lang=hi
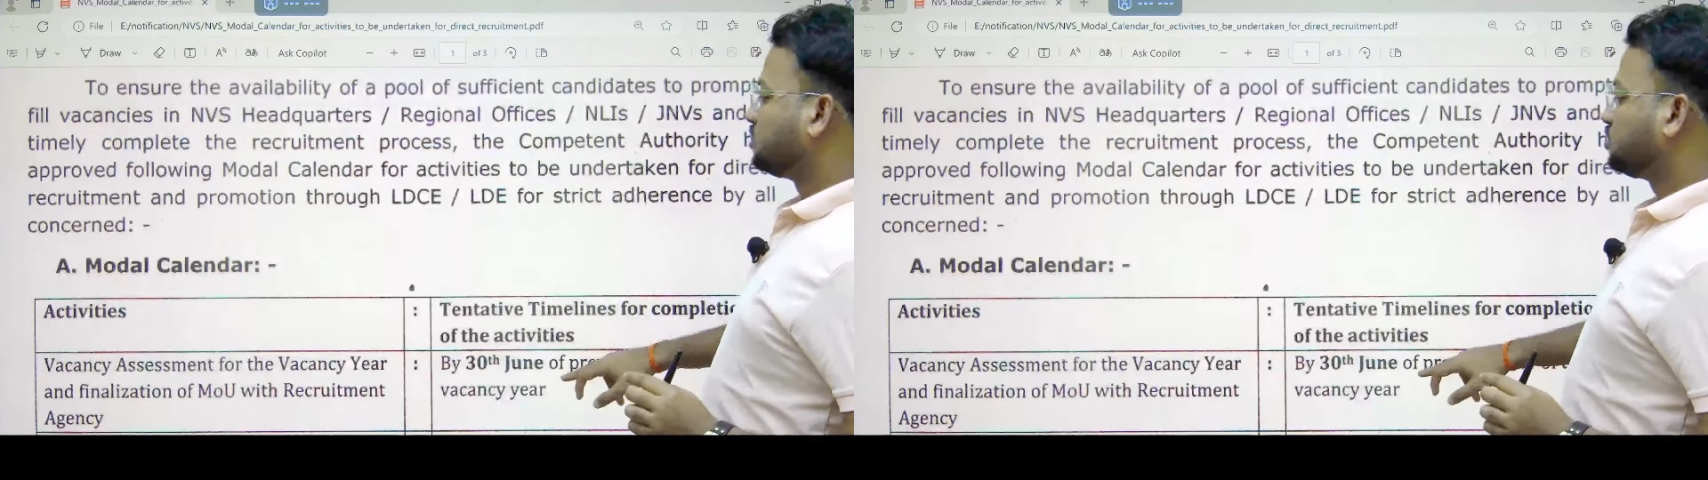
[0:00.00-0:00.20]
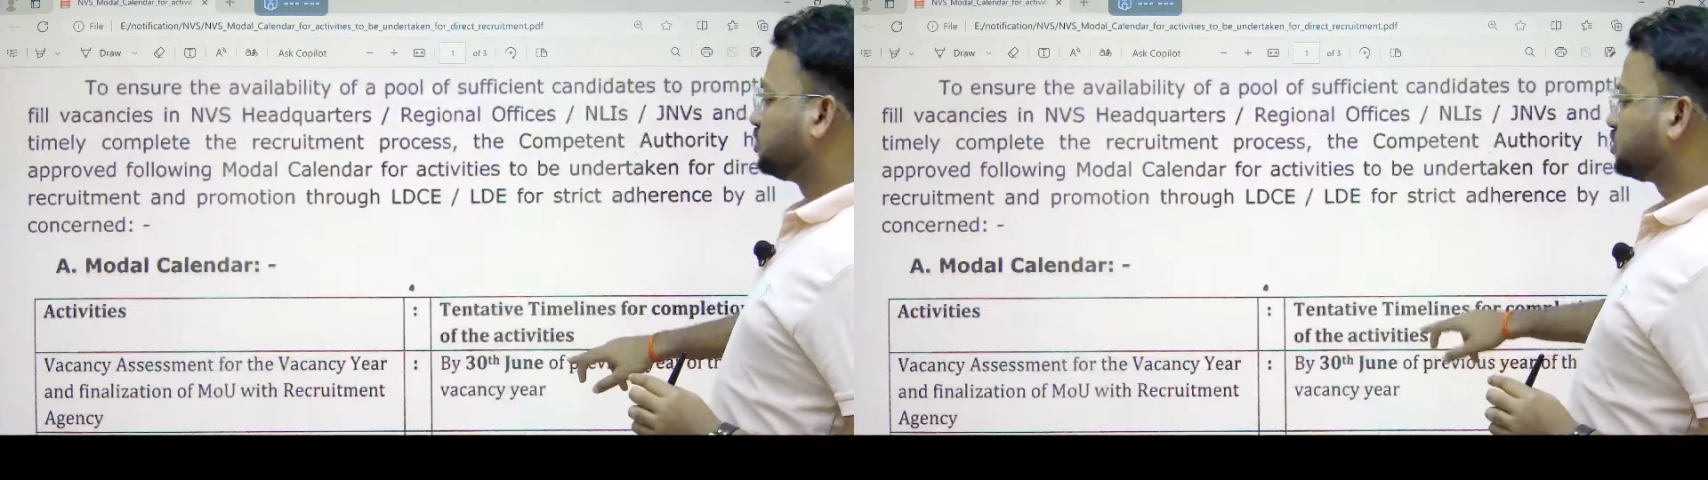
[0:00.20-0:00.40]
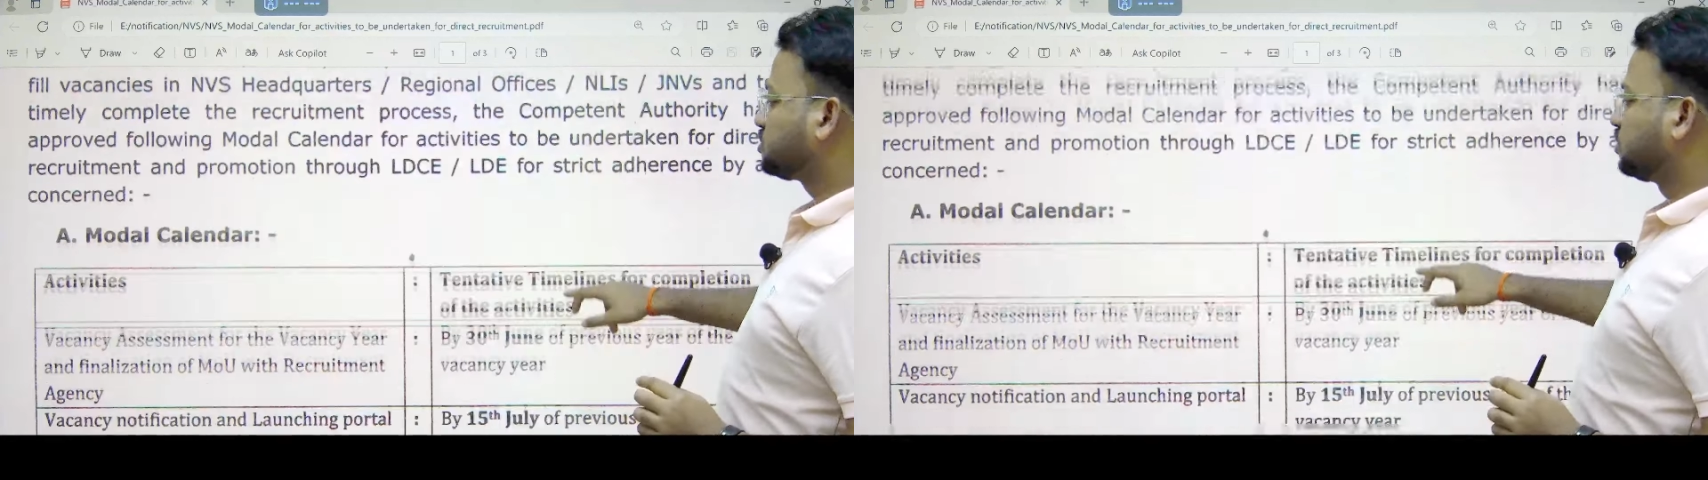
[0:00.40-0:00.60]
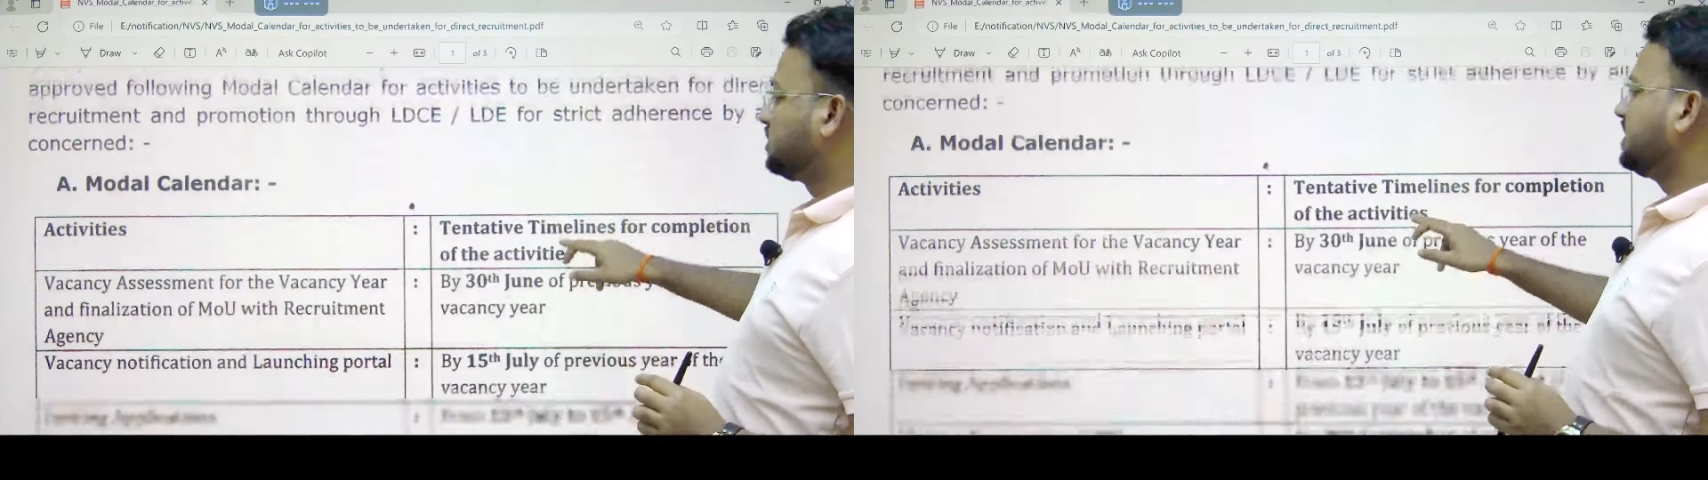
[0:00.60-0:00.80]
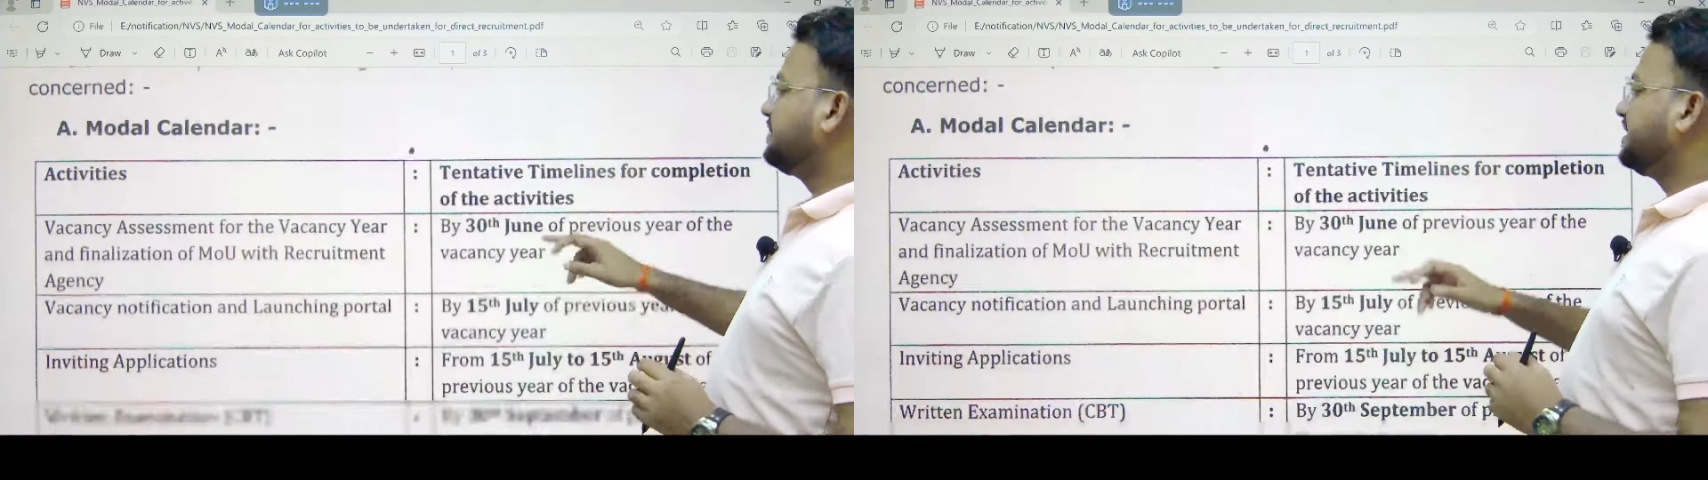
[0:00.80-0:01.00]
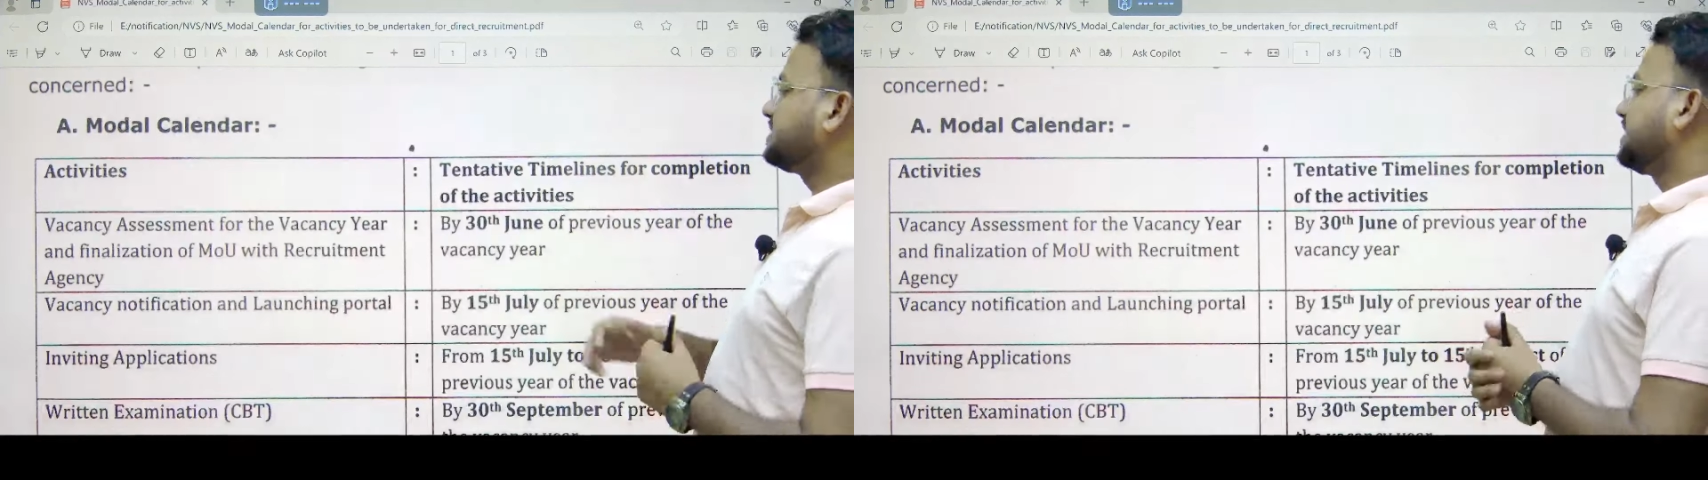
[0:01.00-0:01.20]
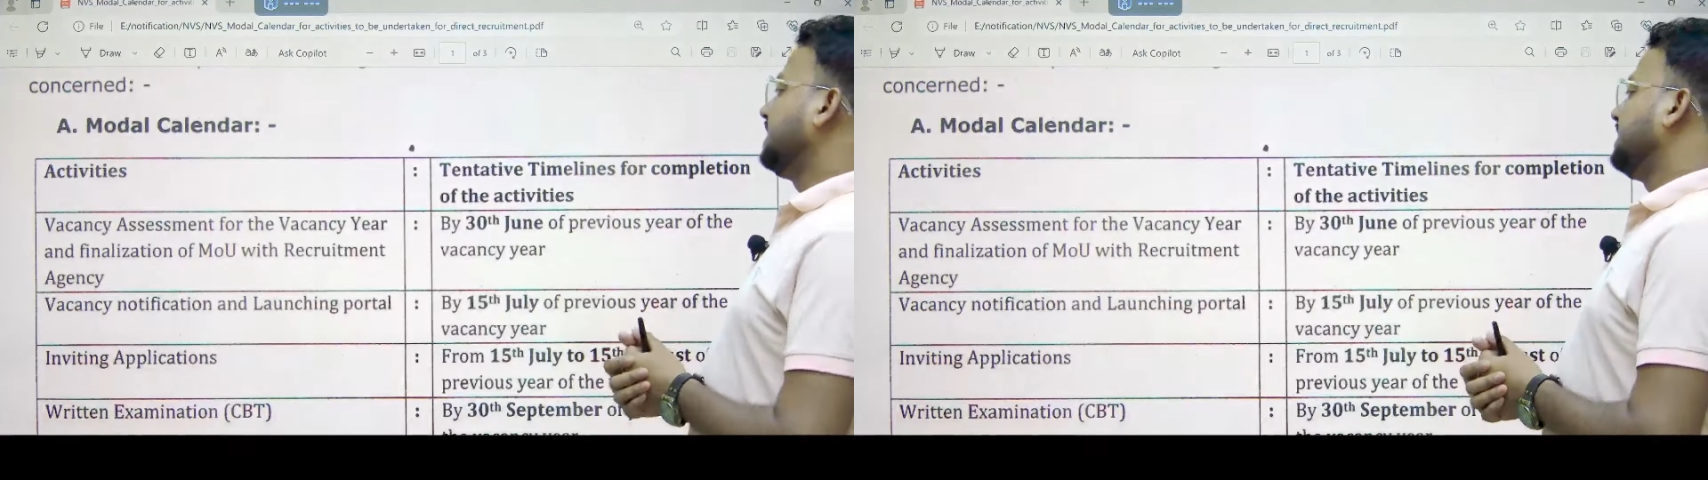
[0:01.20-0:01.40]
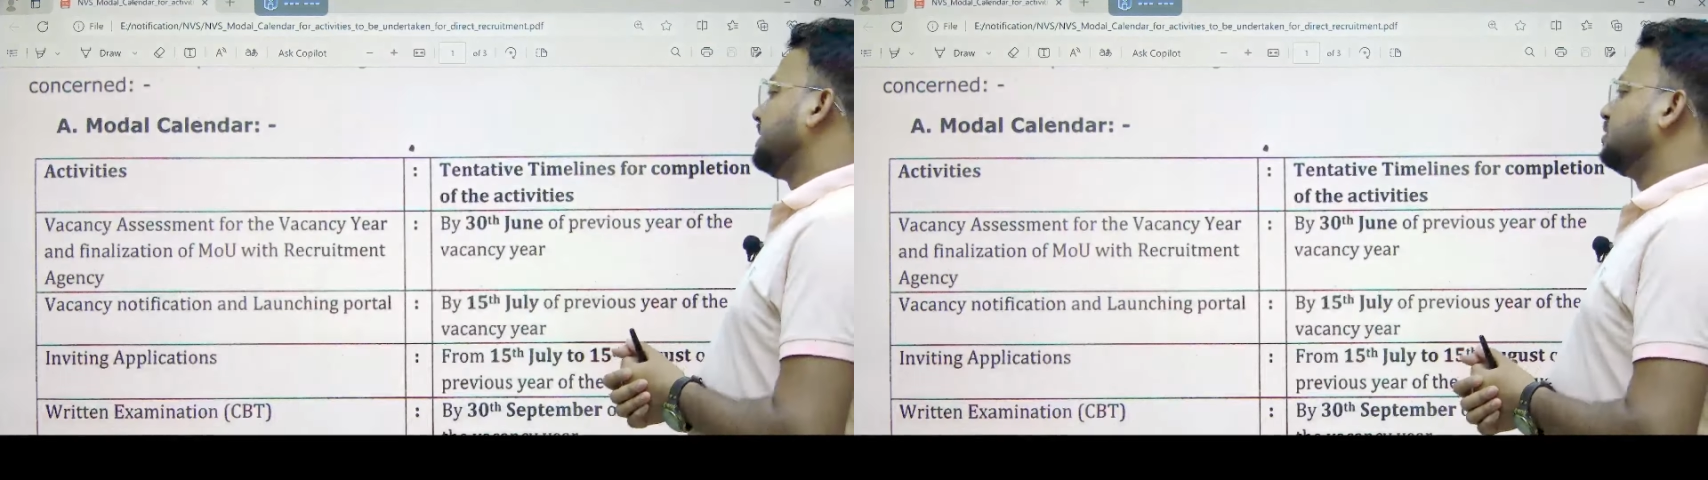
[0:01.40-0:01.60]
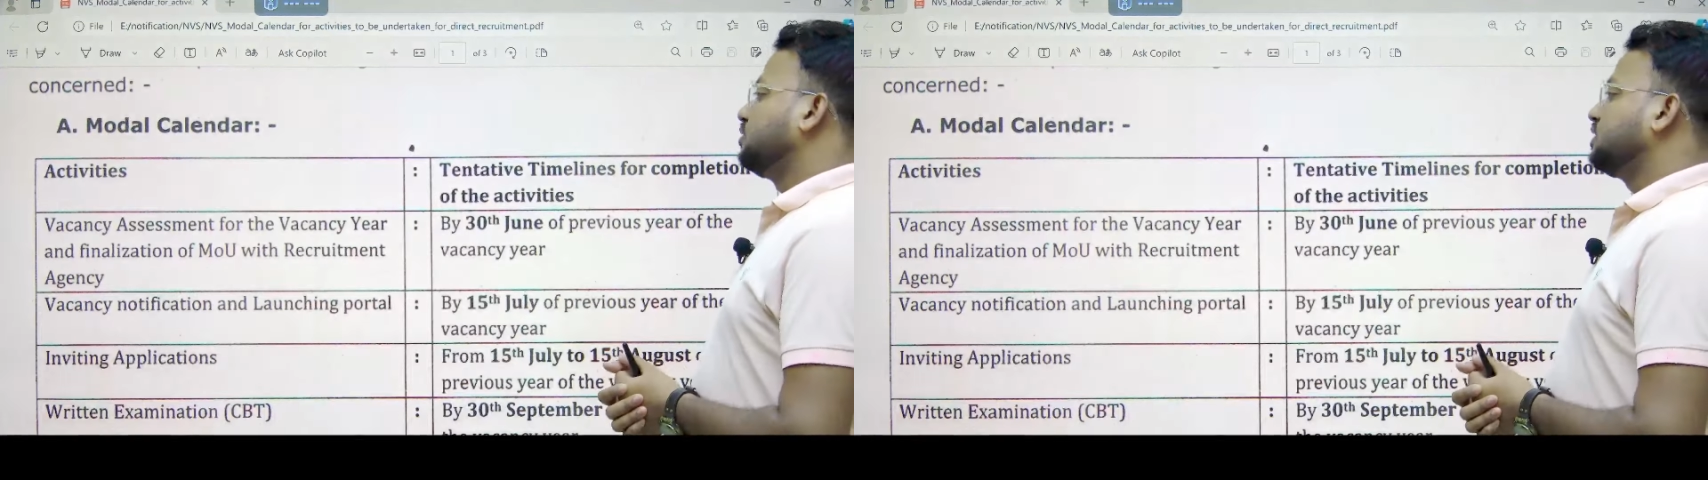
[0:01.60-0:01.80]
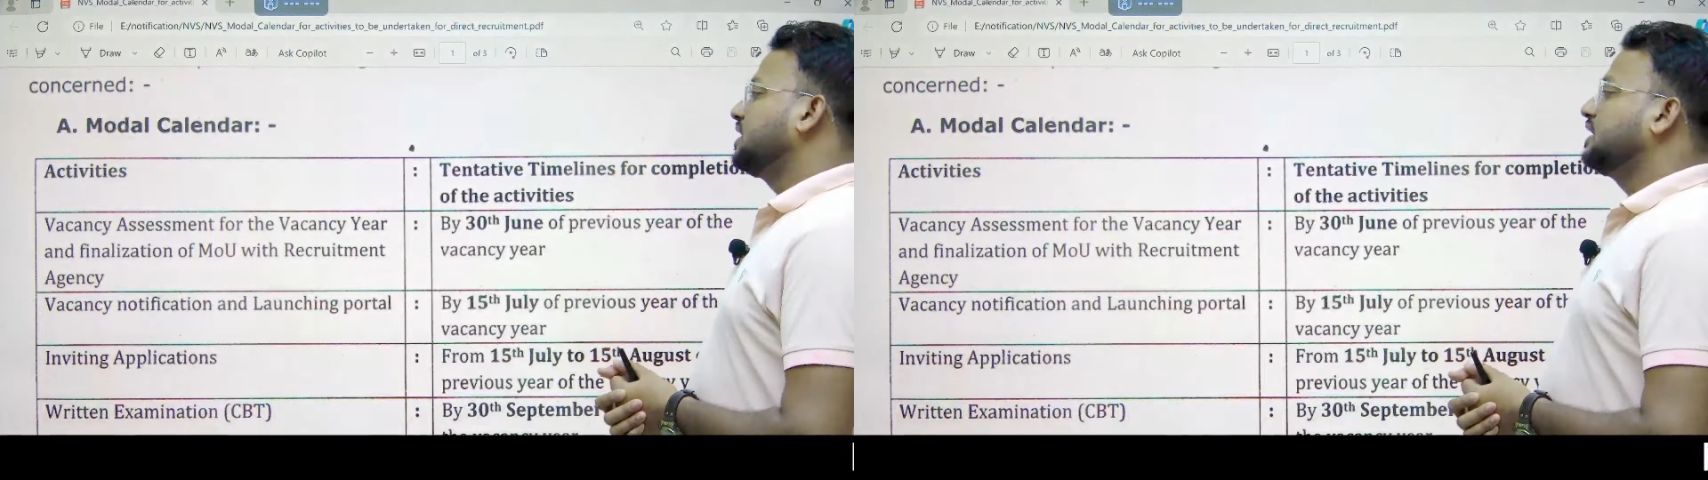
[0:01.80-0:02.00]
तो दोस्तों ये बेसिकली
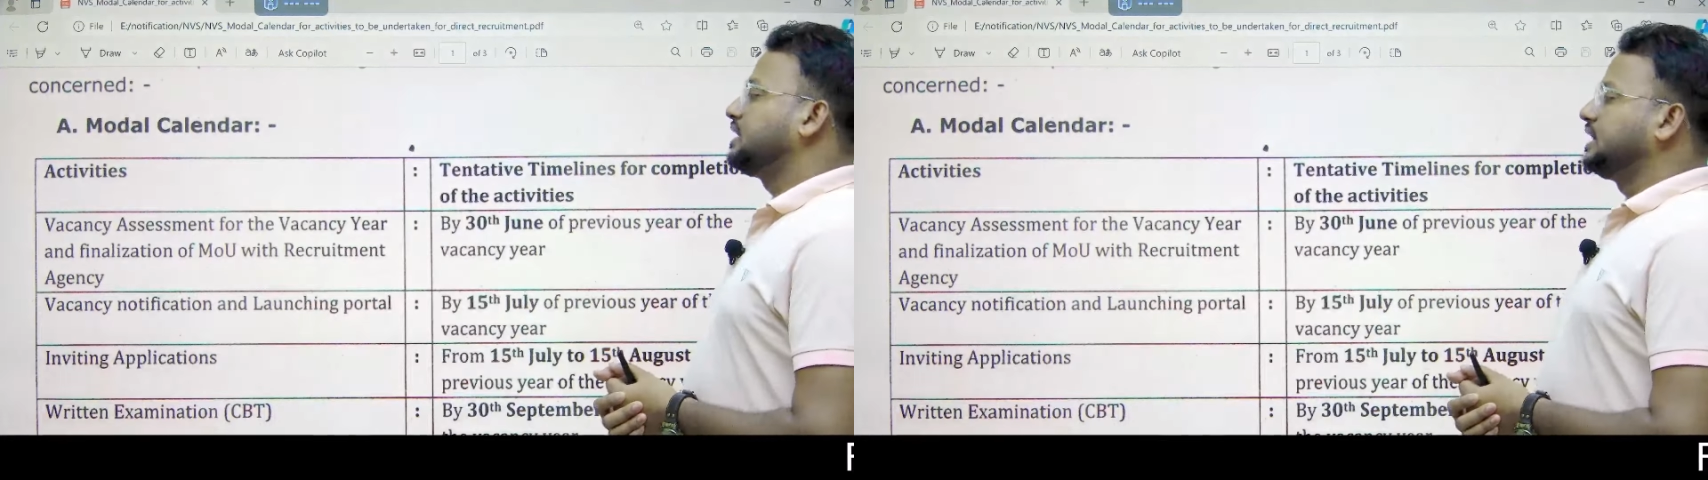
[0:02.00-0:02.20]
इन्होंने